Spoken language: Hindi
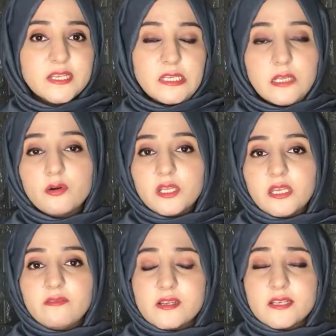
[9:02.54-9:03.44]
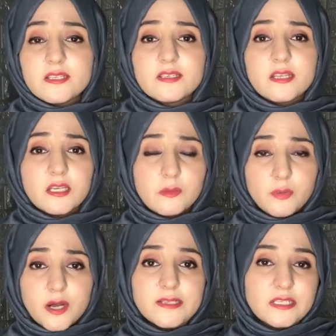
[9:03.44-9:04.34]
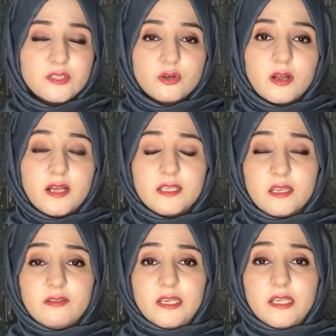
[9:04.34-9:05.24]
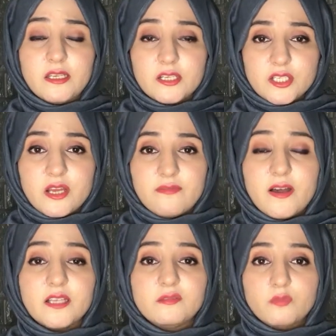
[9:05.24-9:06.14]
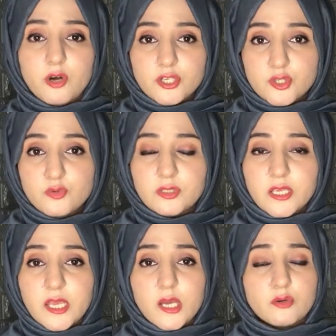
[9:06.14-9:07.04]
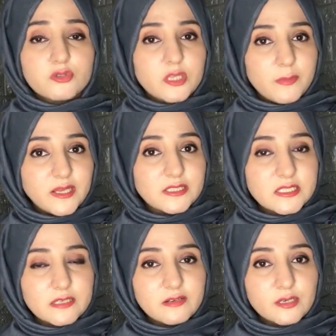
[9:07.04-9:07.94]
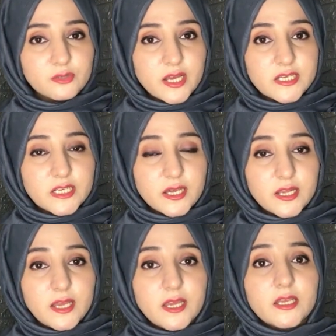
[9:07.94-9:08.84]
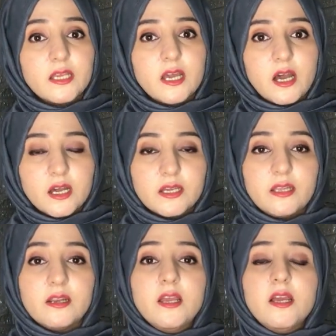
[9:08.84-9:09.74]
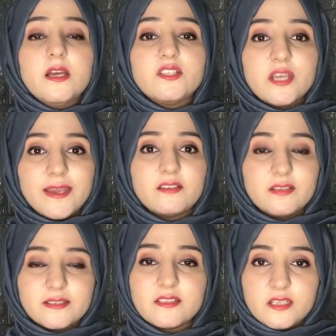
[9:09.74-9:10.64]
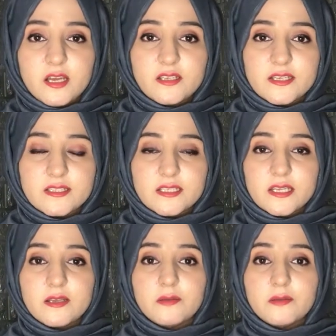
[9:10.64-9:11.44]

के लीक होने की वजह से इस तरह के बहुत से चौंका देने वाले इंकशाफात मौजूद हैं और उसके बाद ये सवाल उठाया जा रहा है कि आखिर जैक टैक्सीरा जैसे